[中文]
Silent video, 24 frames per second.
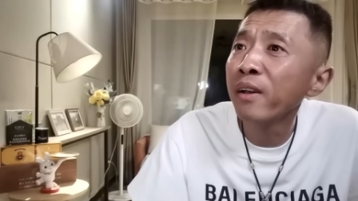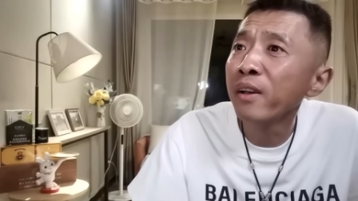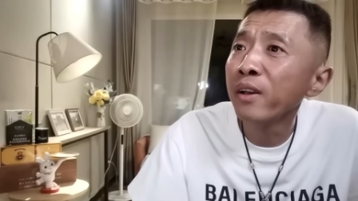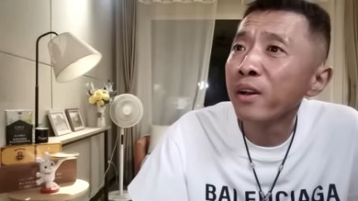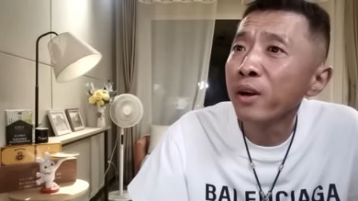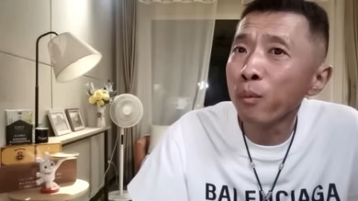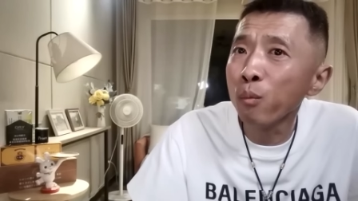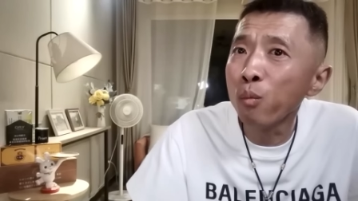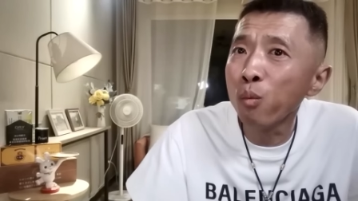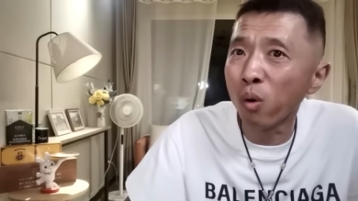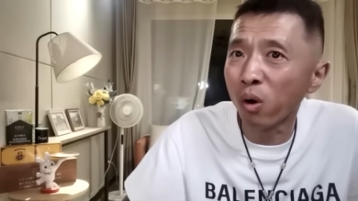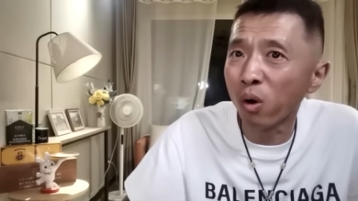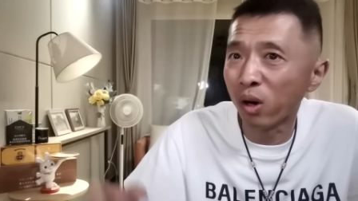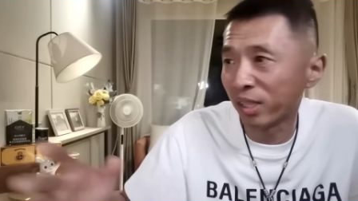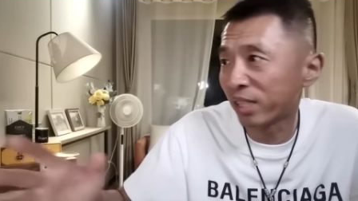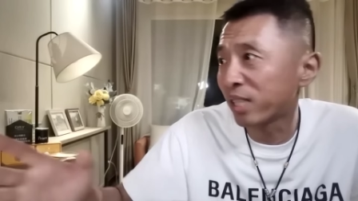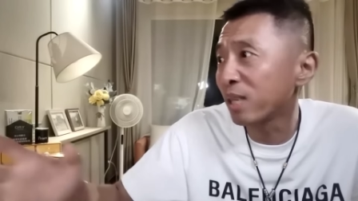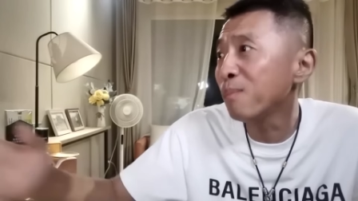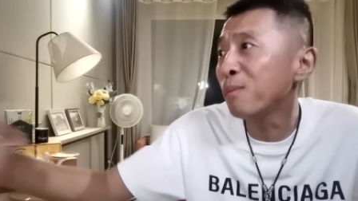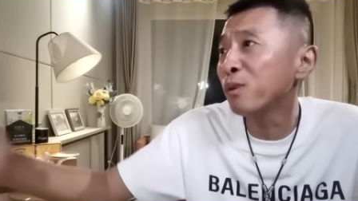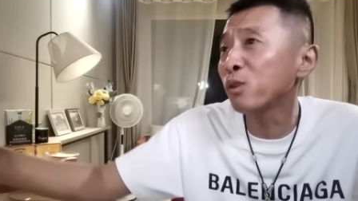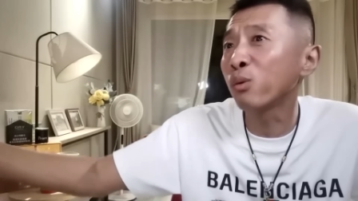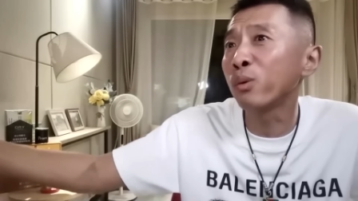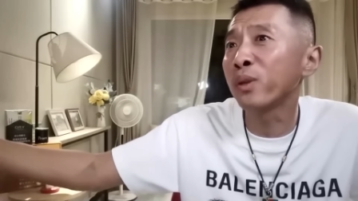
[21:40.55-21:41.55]
我这
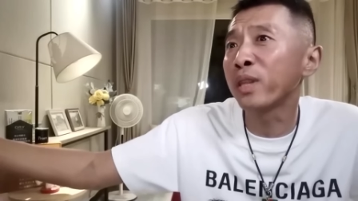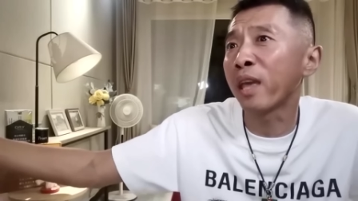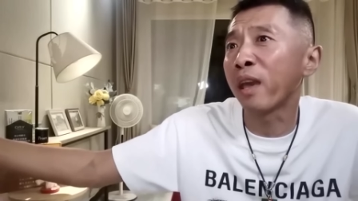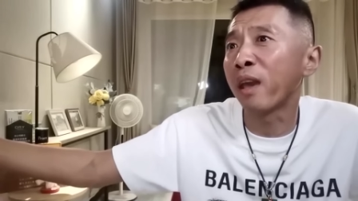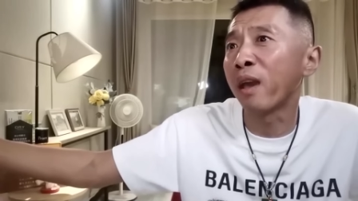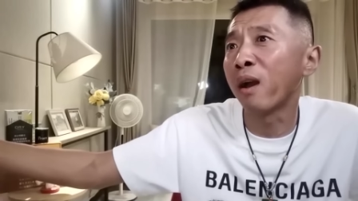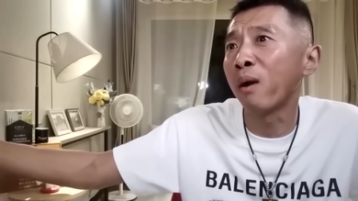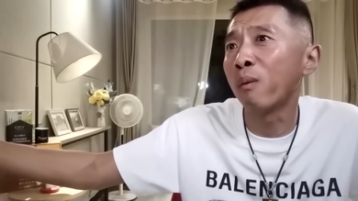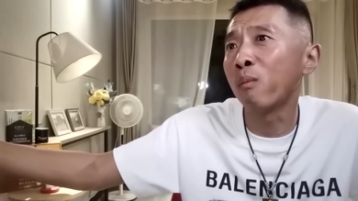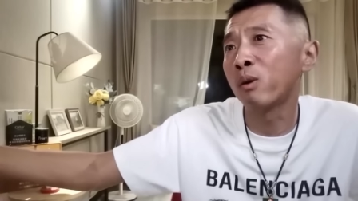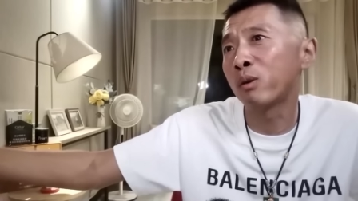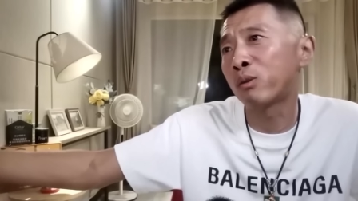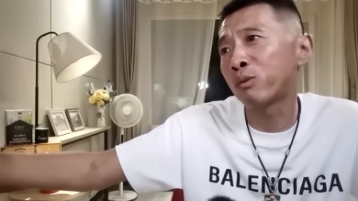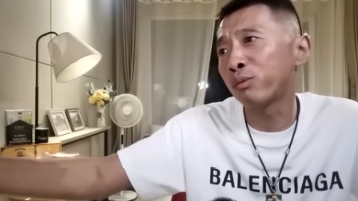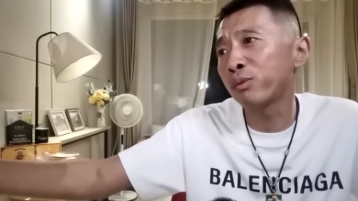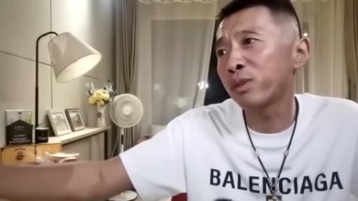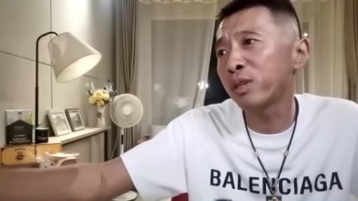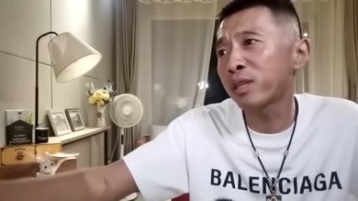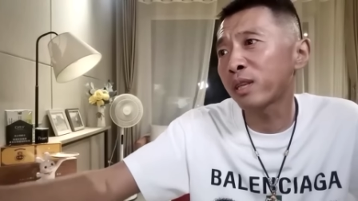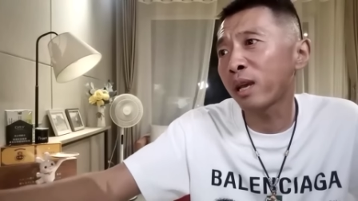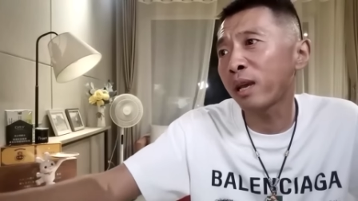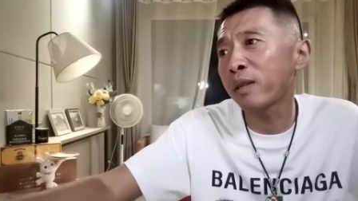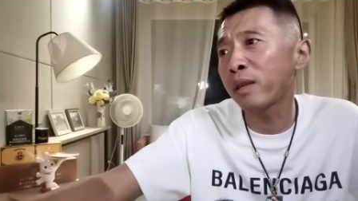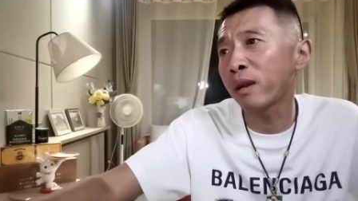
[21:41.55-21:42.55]
么多年，我出去
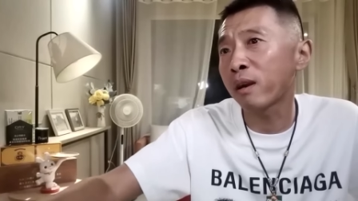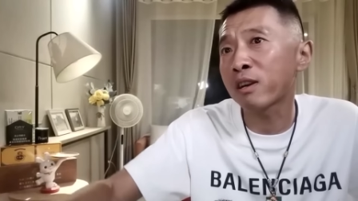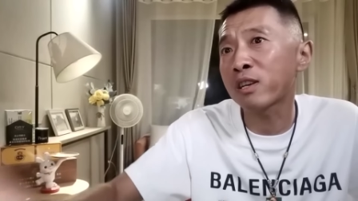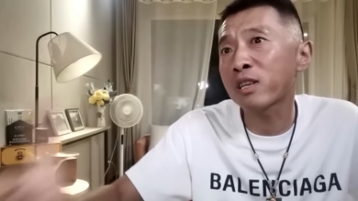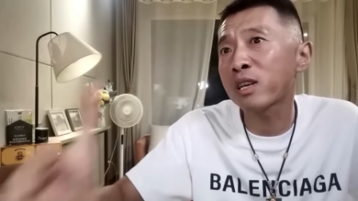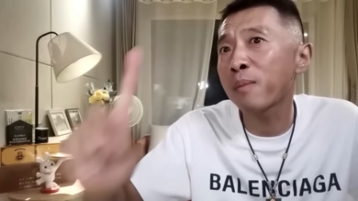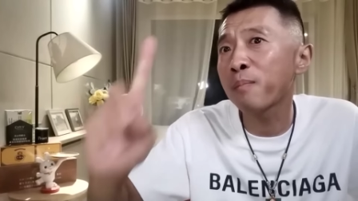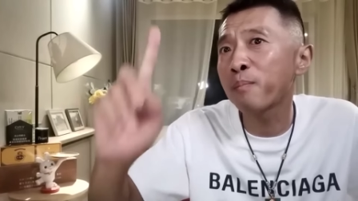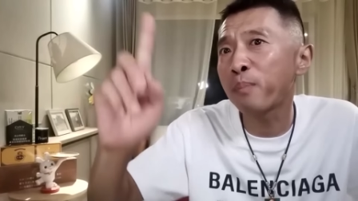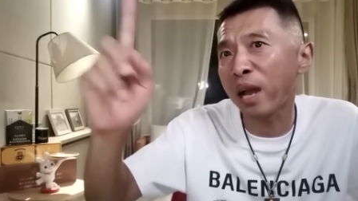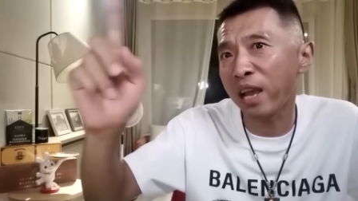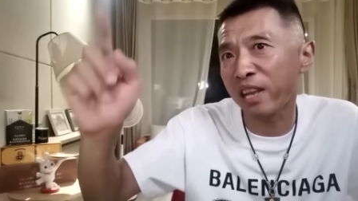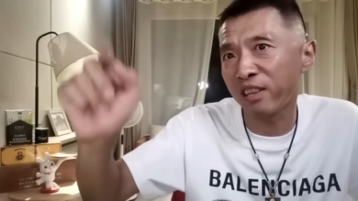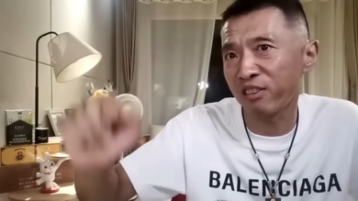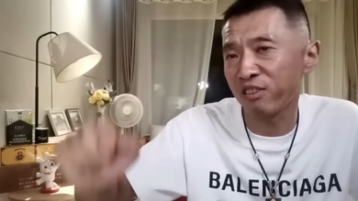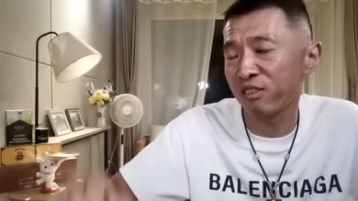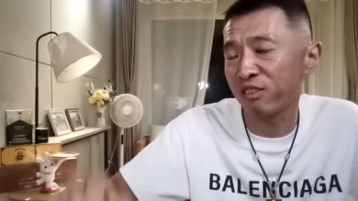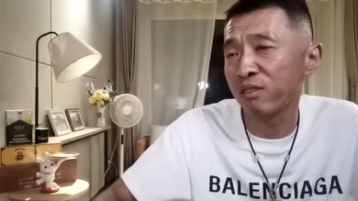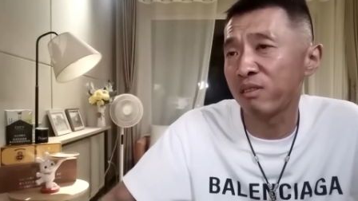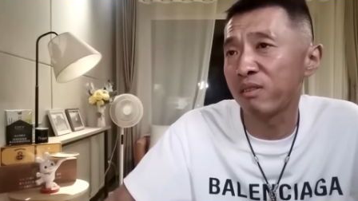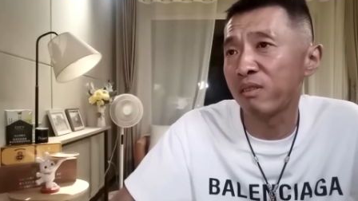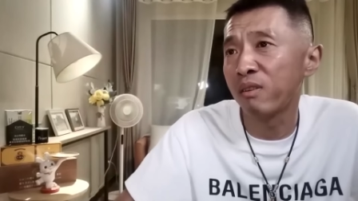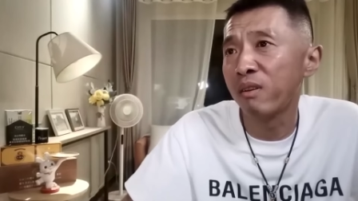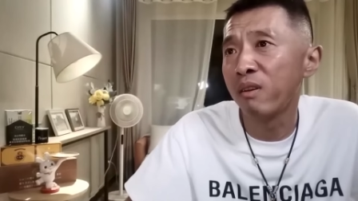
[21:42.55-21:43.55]
踩点上百
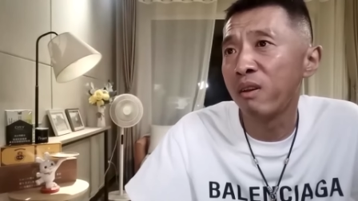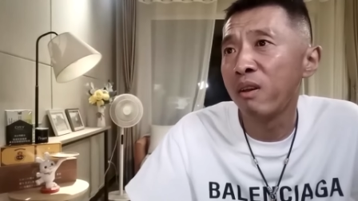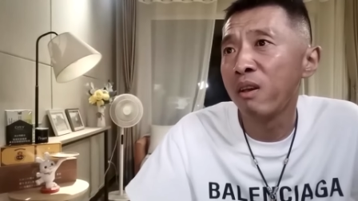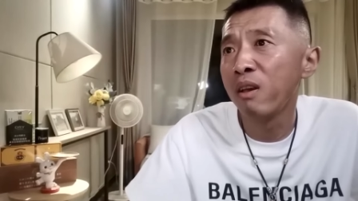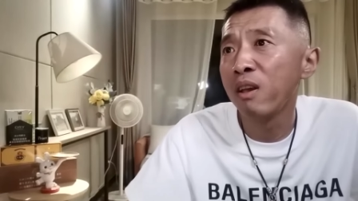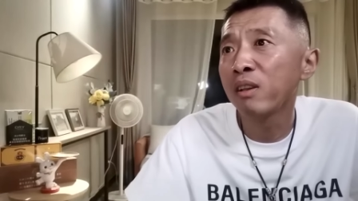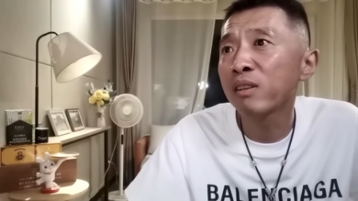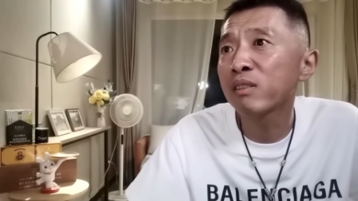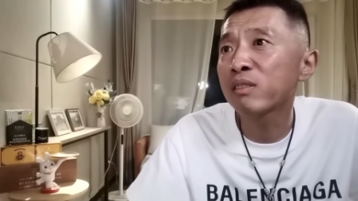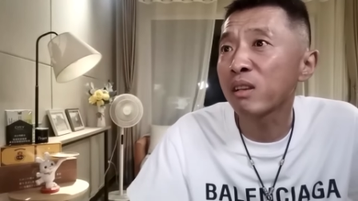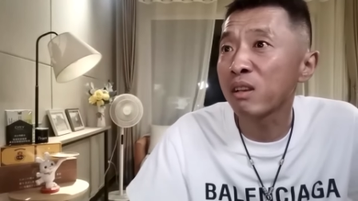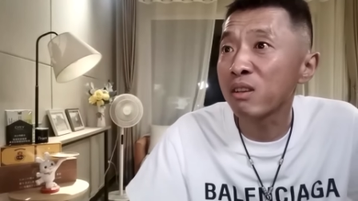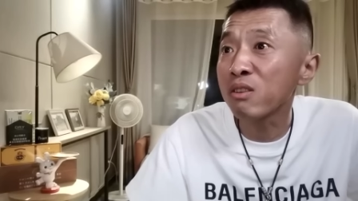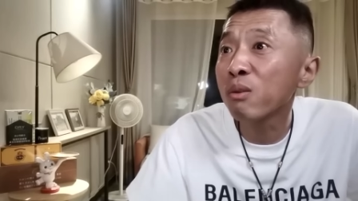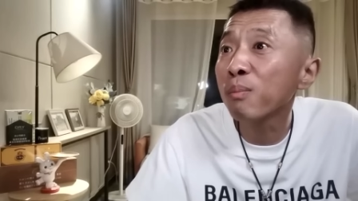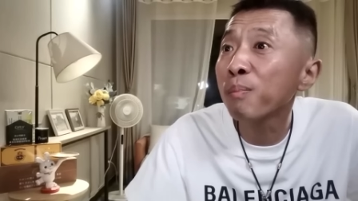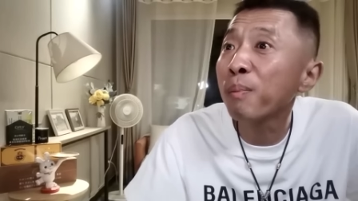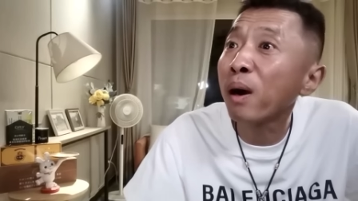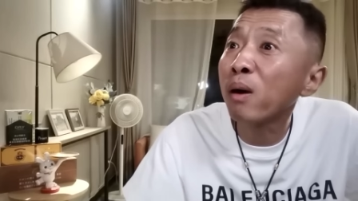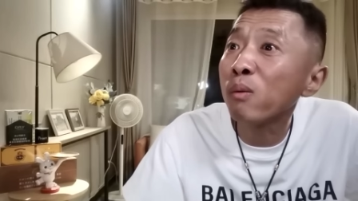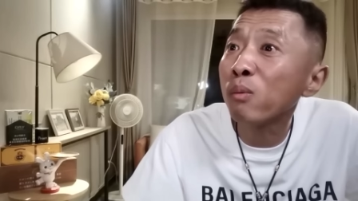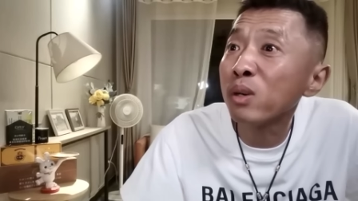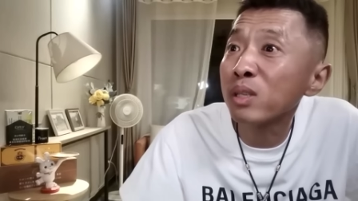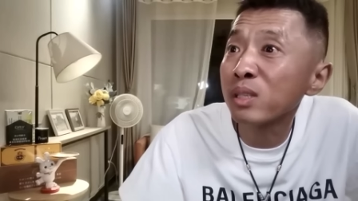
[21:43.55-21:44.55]
次，谁又
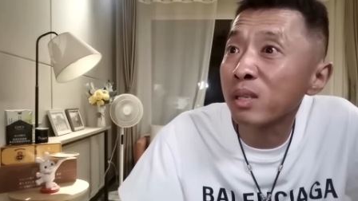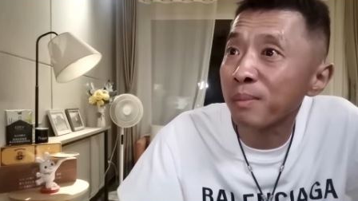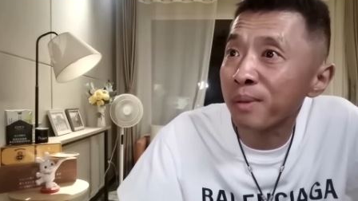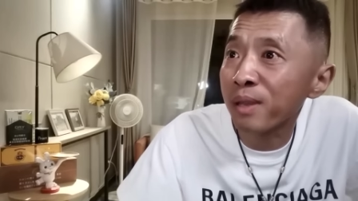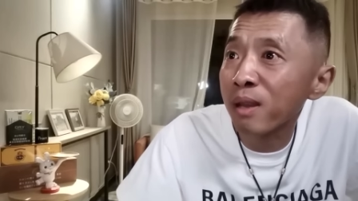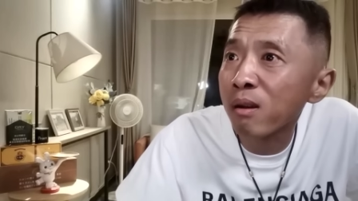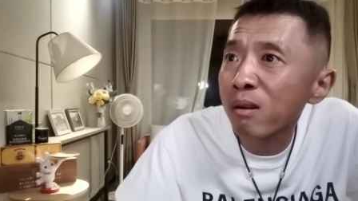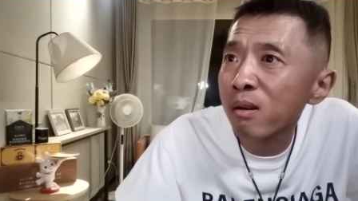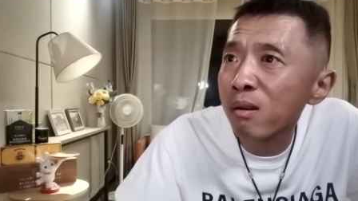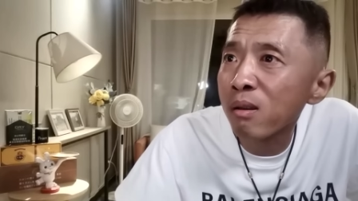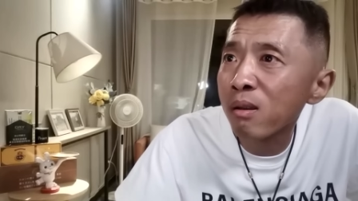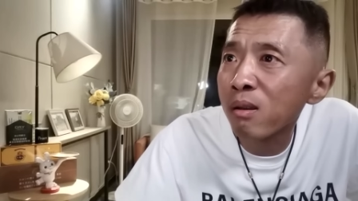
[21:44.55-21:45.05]
把我怎么样了？